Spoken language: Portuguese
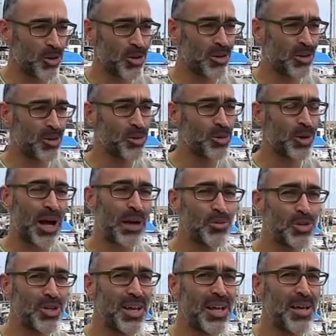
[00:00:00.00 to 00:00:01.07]
que
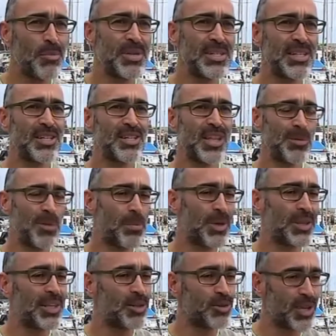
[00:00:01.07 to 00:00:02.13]
colocámos, mas este tem uma
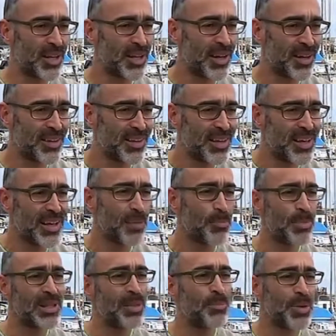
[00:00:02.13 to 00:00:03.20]
particularidade que
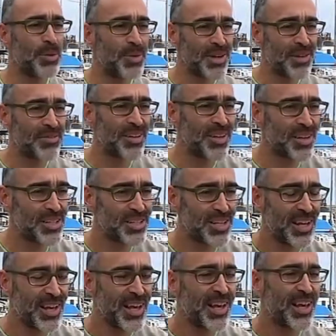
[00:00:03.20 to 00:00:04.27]
pela primeira vez
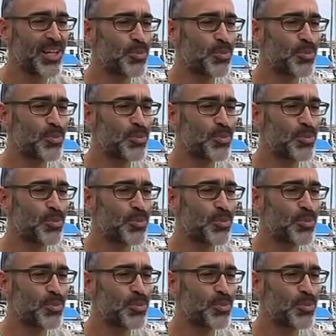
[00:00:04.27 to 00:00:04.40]
as